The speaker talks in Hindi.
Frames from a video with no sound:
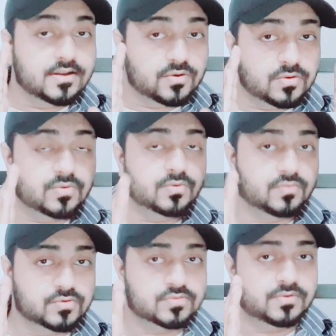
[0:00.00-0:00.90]

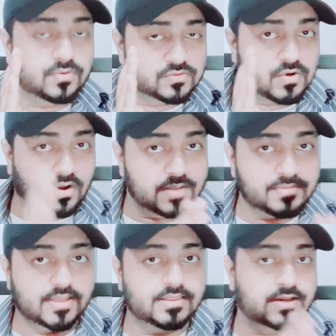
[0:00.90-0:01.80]
उस उस
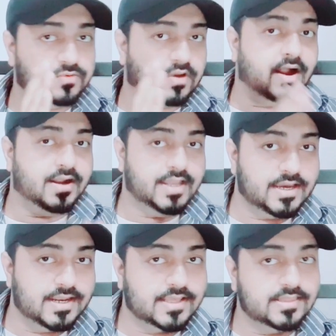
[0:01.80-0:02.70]
कॉलम के अंदर उस
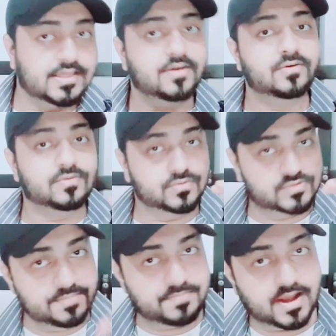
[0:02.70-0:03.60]
आर्टिकल के अंदर
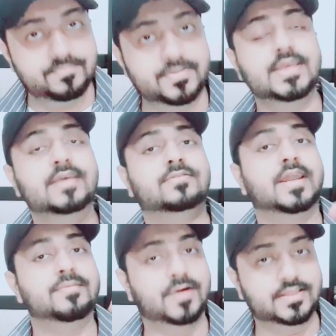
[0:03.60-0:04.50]
उसकी भाभी ने ये
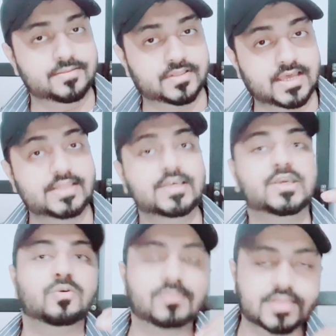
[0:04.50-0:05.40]
सारी बातें बताई थी
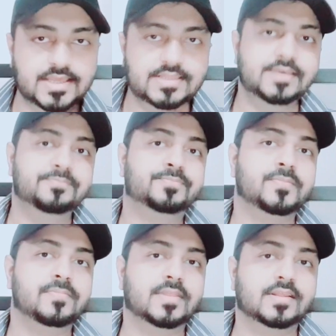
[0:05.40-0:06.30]
क्यों बताई थी
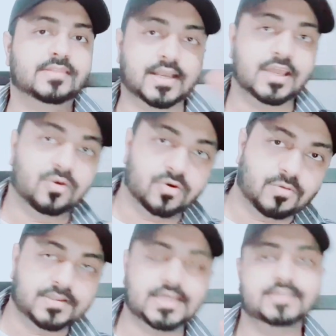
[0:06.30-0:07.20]
ताकि लोगों
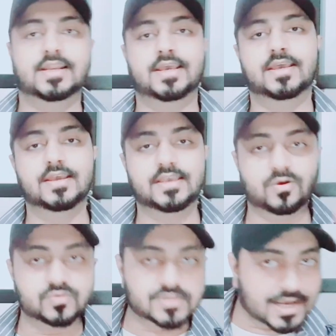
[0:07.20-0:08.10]
को पता चले कि
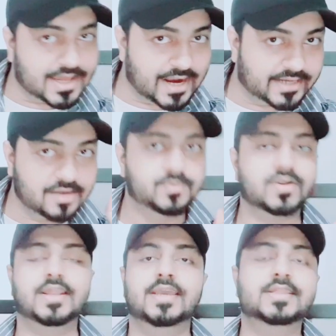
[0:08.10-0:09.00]
उसका करैक्टर
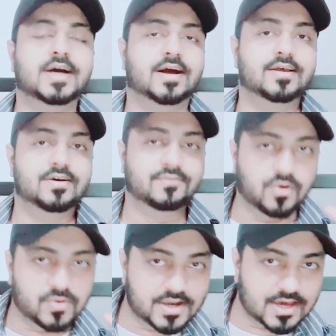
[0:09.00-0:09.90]
बुरा नहीं था
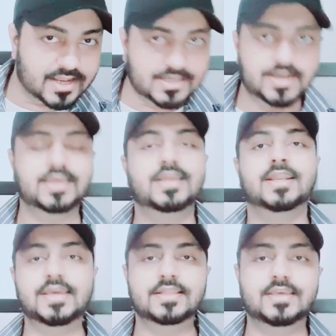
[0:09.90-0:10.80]
वो कोई गलत लड़की
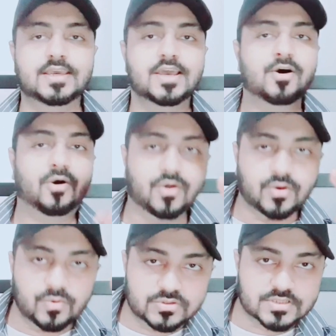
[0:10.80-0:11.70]
नहीं थी और
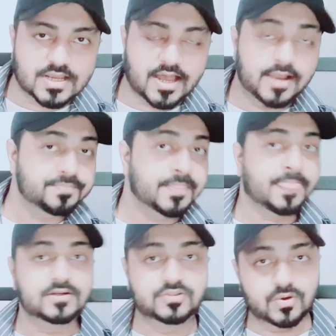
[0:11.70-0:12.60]
उसका
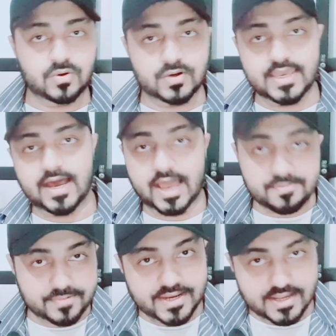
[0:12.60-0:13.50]
जो ये
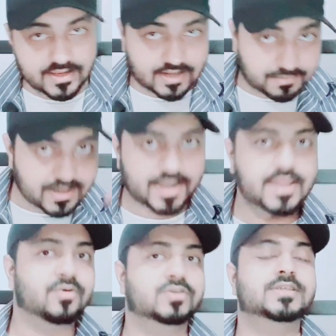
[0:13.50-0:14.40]
हाइप क्रिएट कम
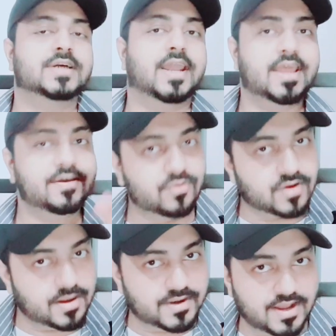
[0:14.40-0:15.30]
करने की कोशिश कर रहे हैं वो
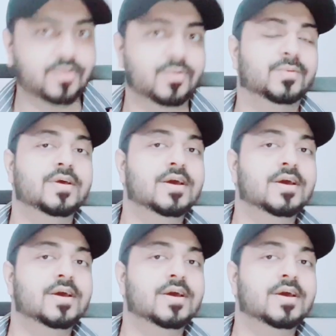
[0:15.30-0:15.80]
कम ना हो